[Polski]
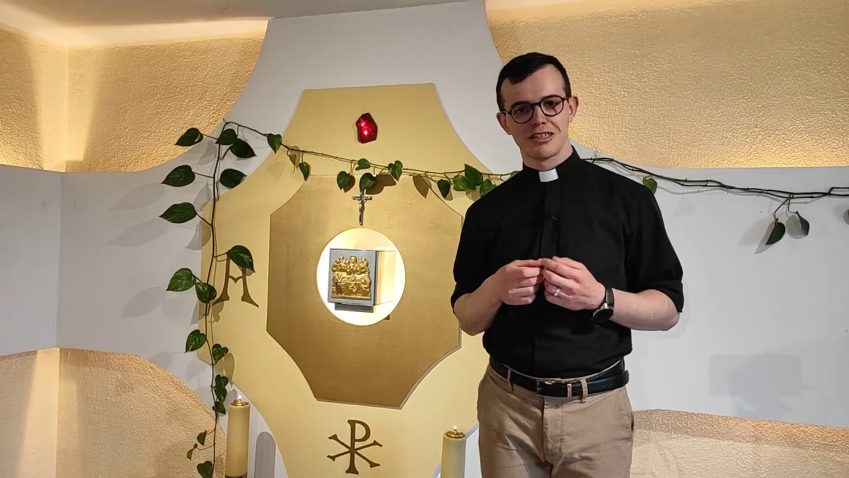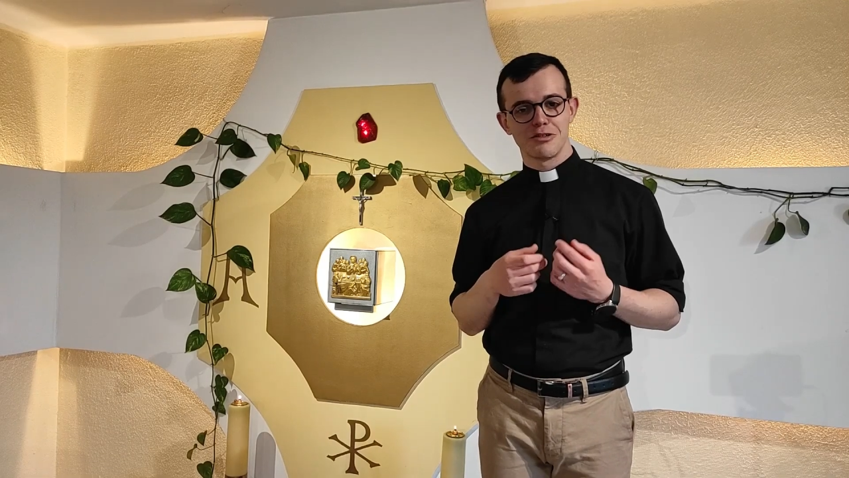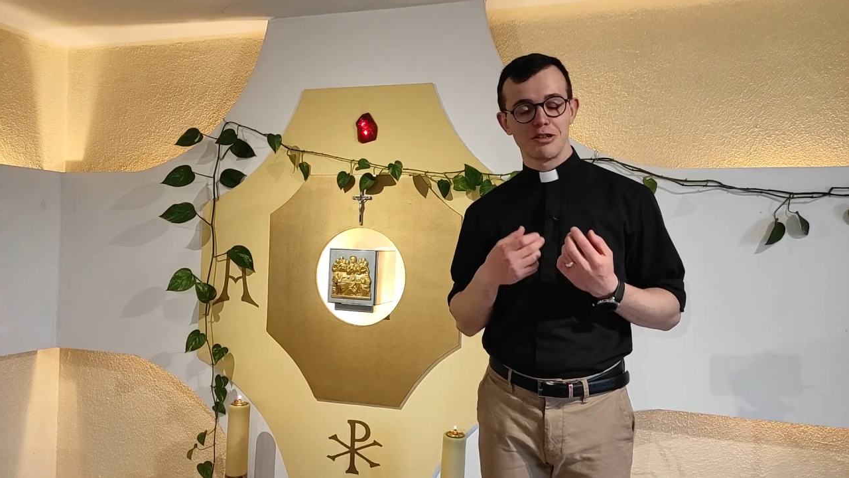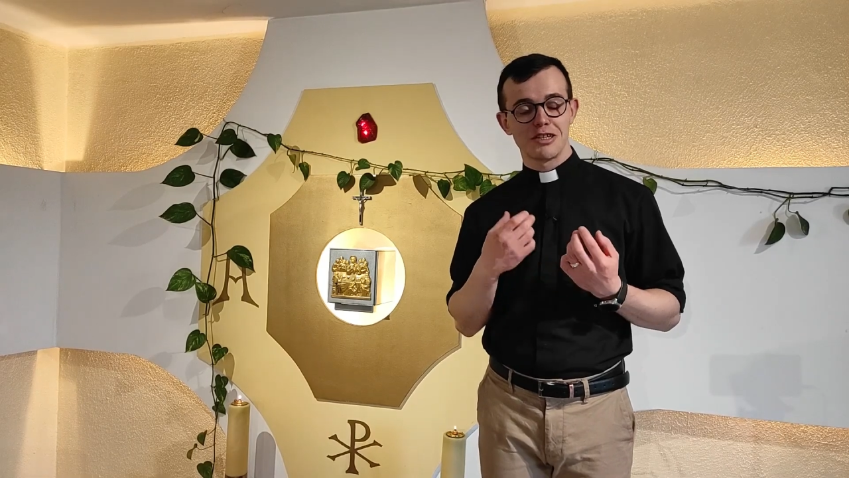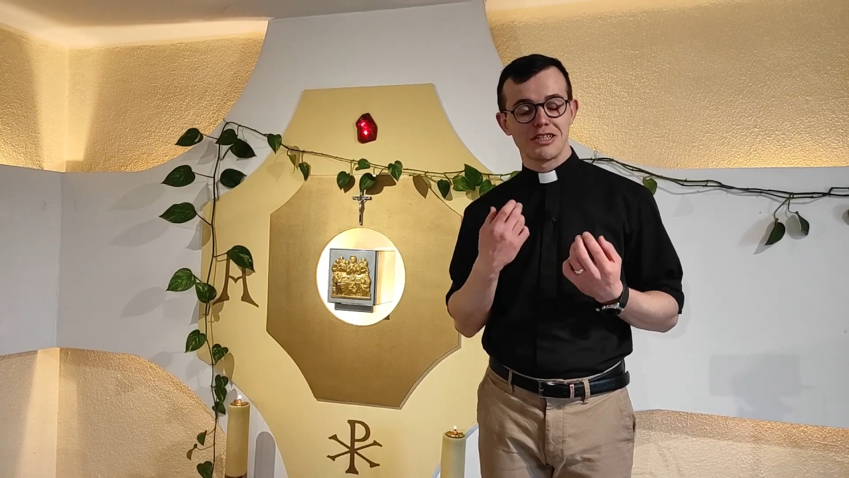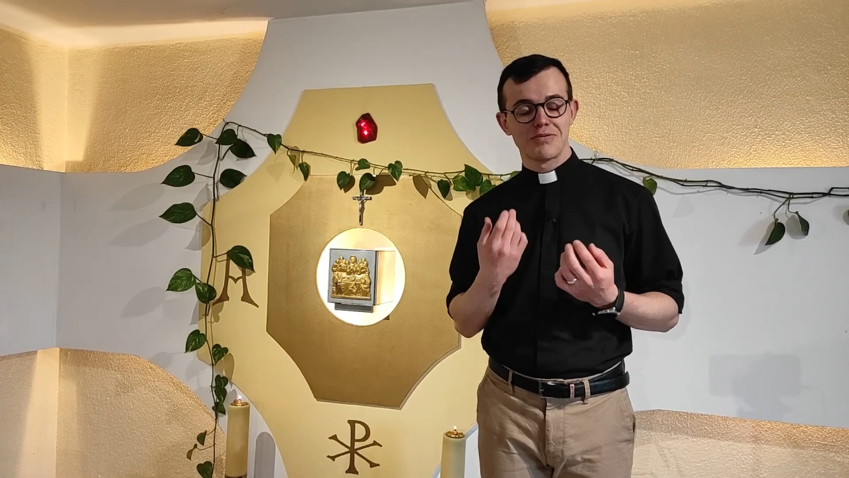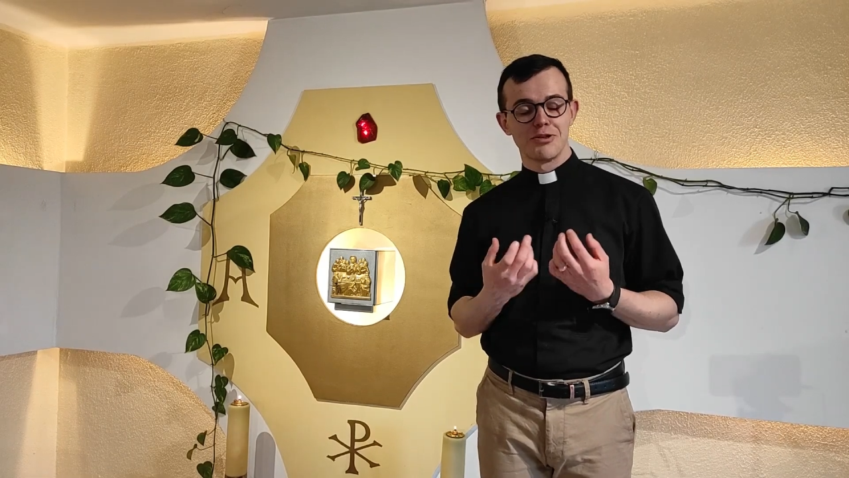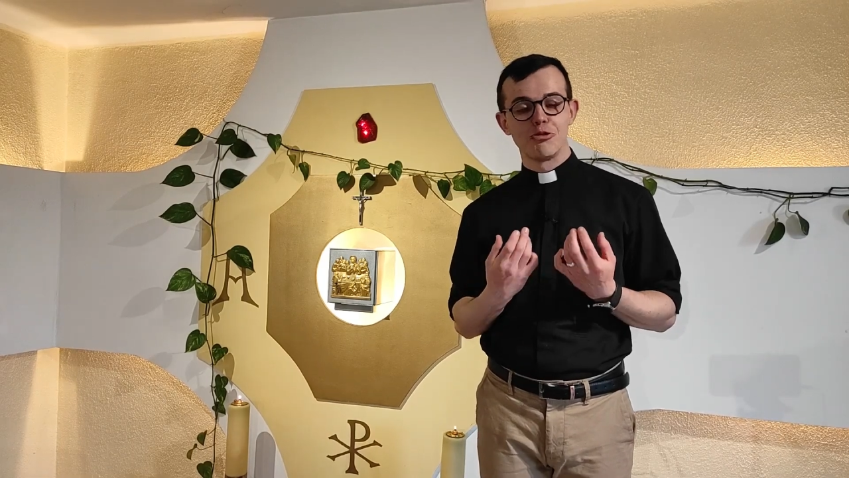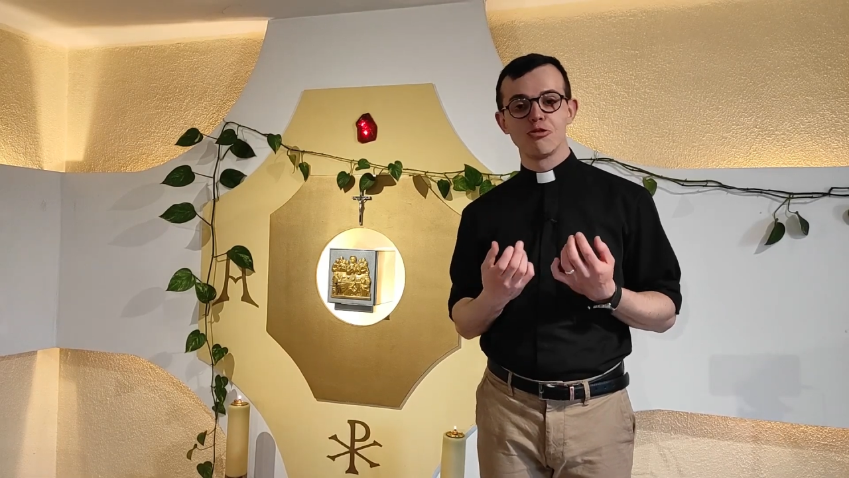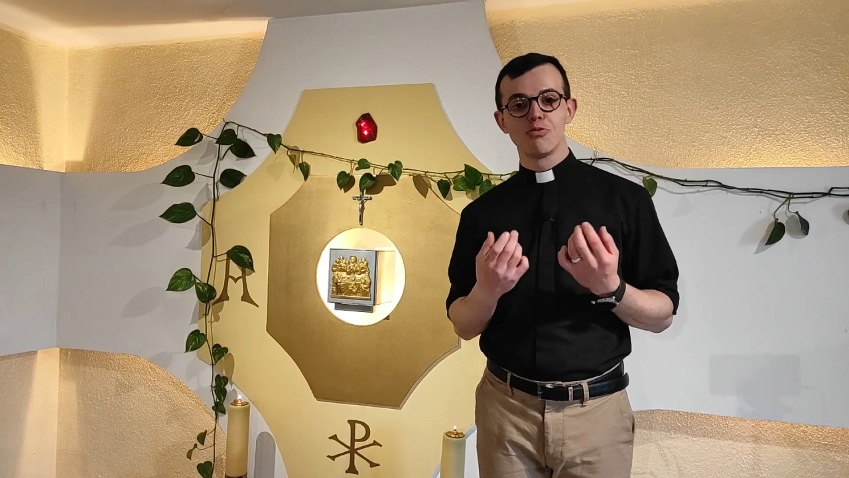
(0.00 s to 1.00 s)
to jedne z
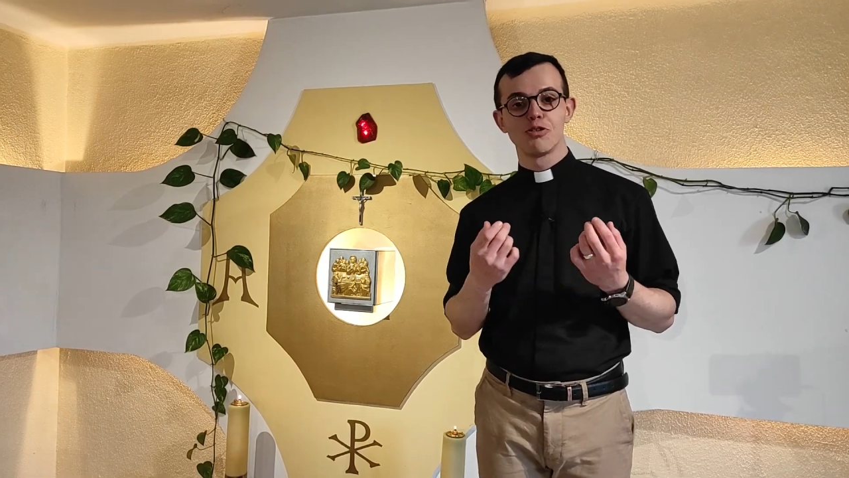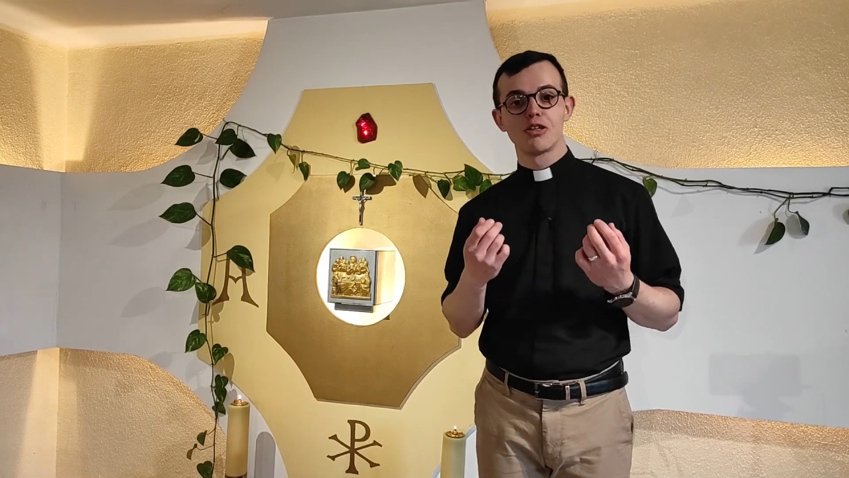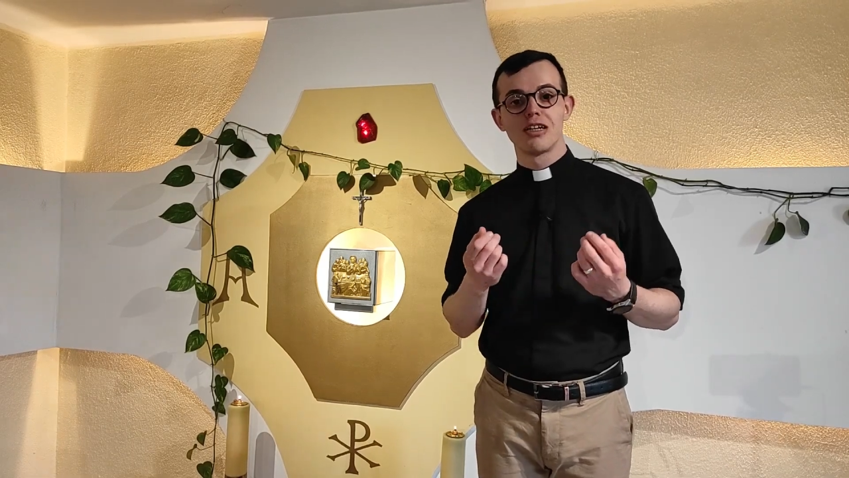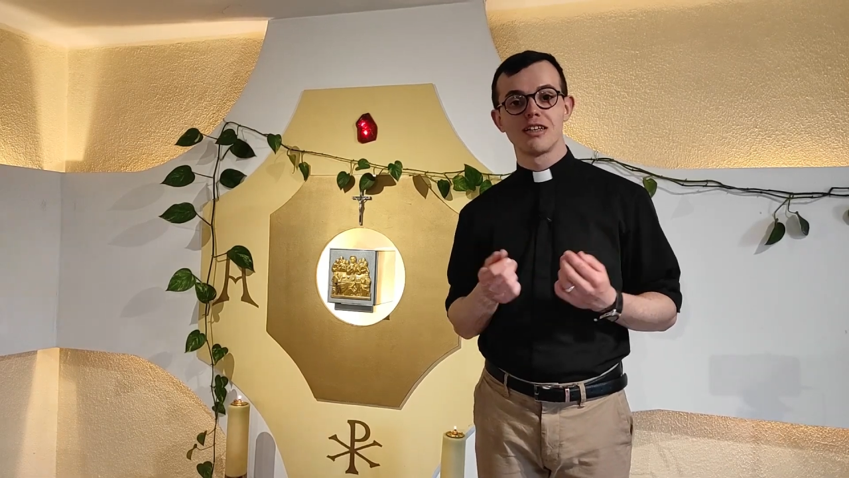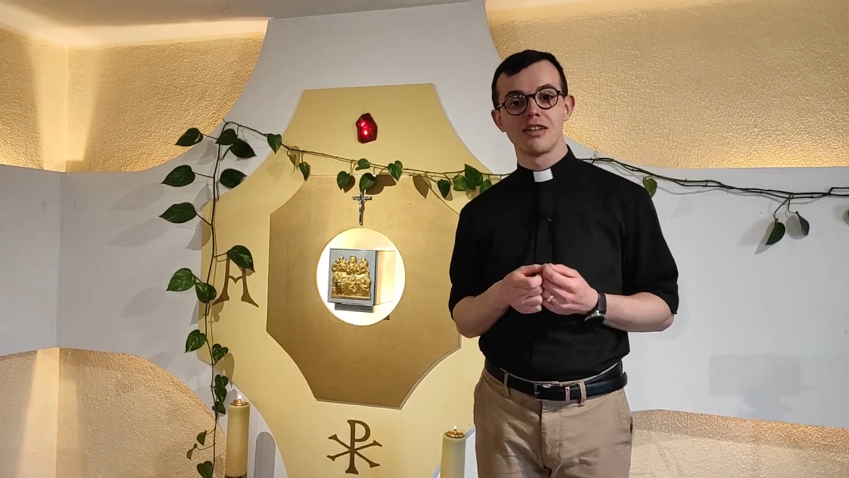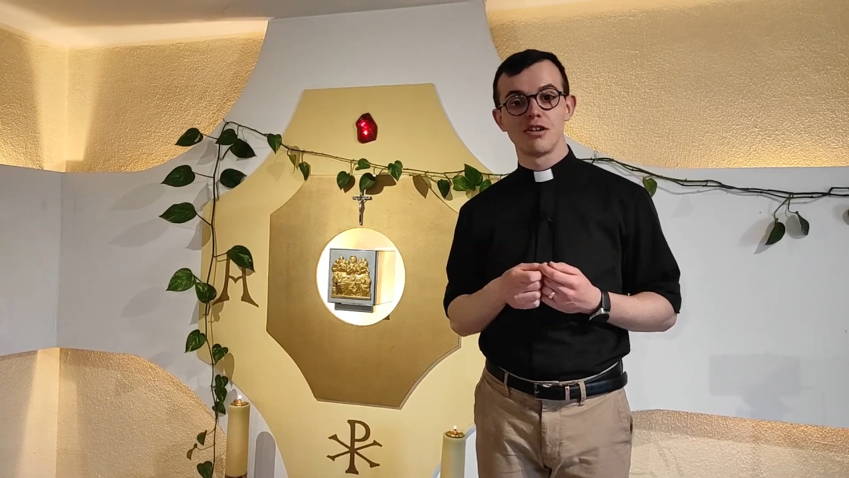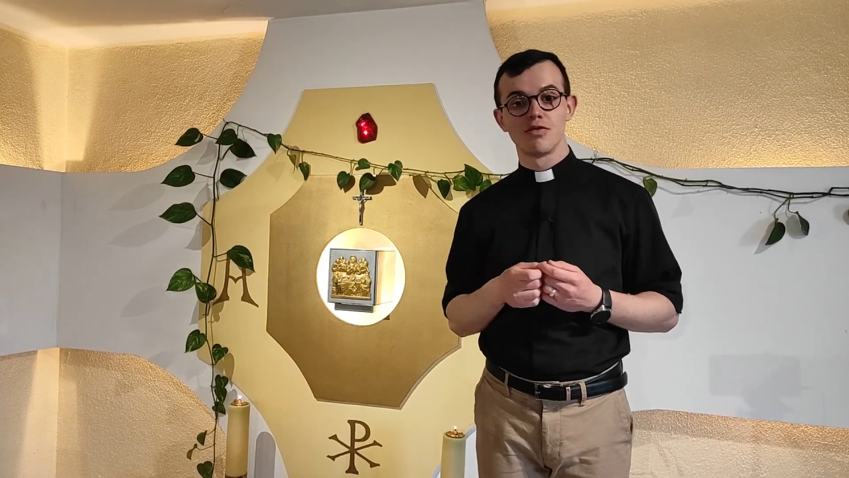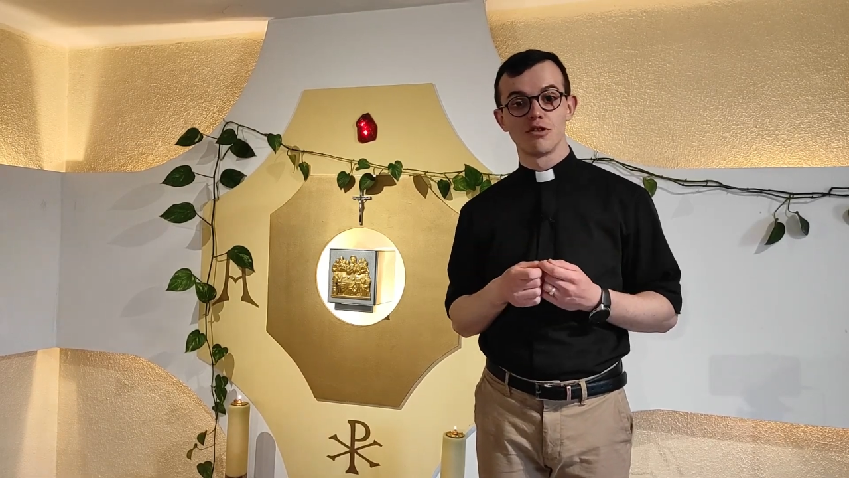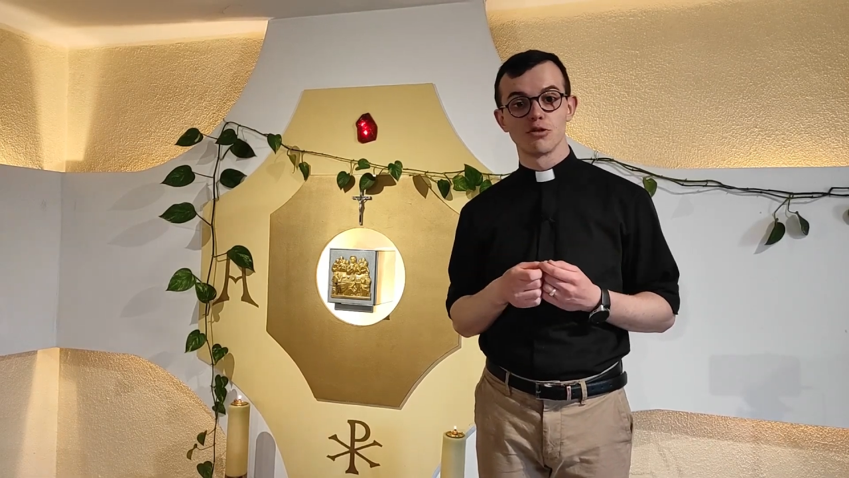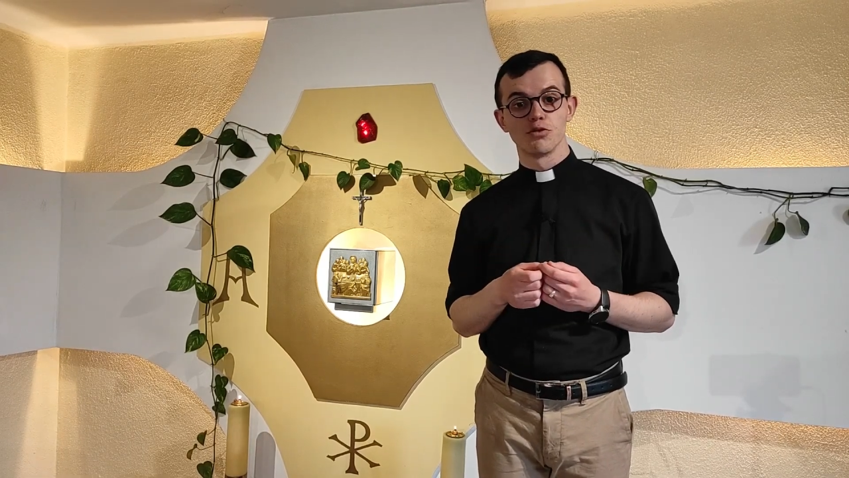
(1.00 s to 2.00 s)
moich ulubionych letnich
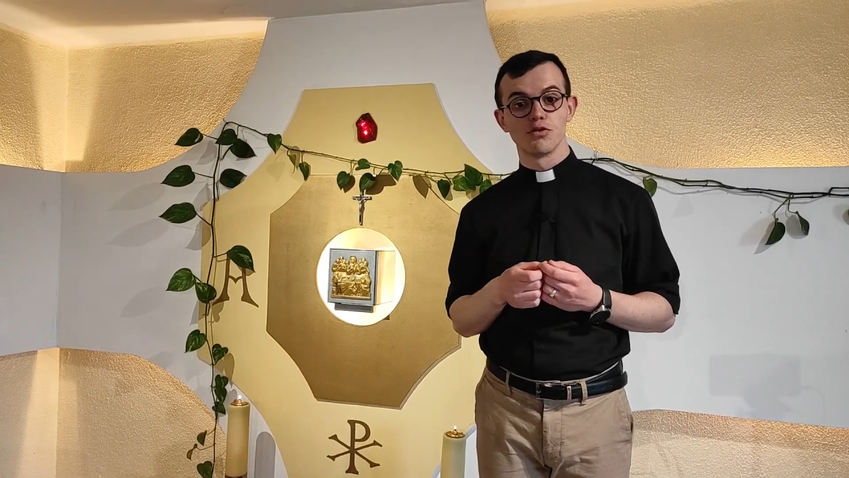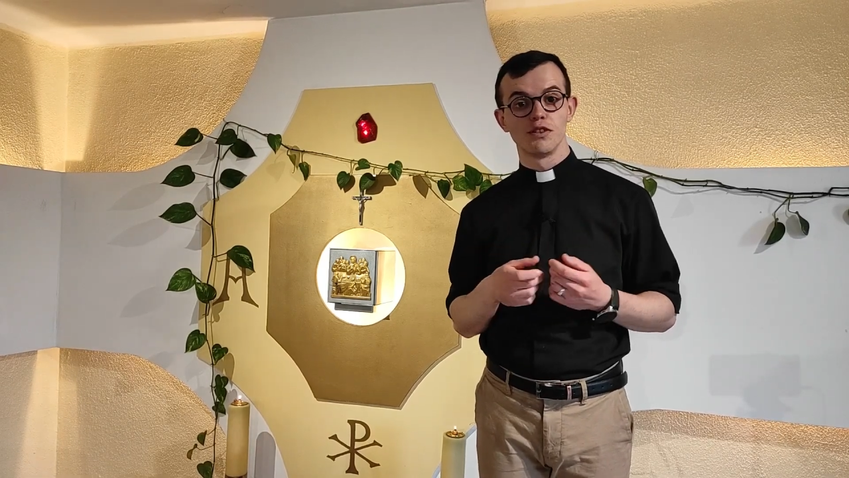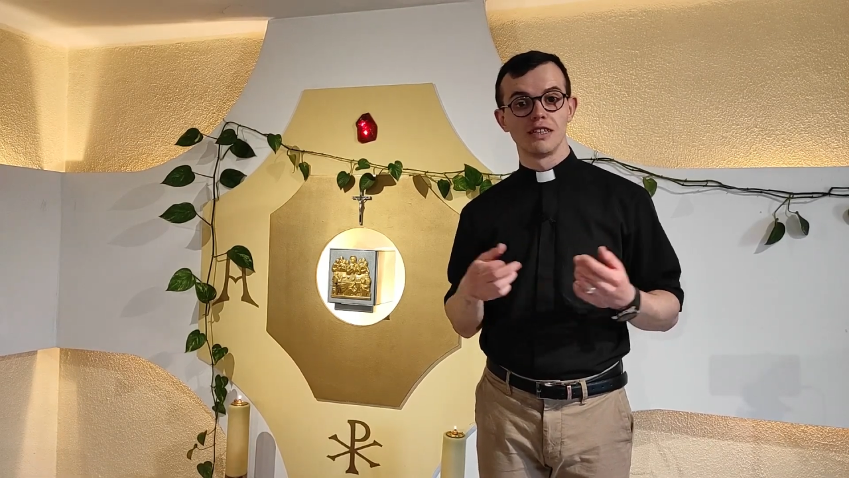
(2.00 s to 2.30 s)
owoców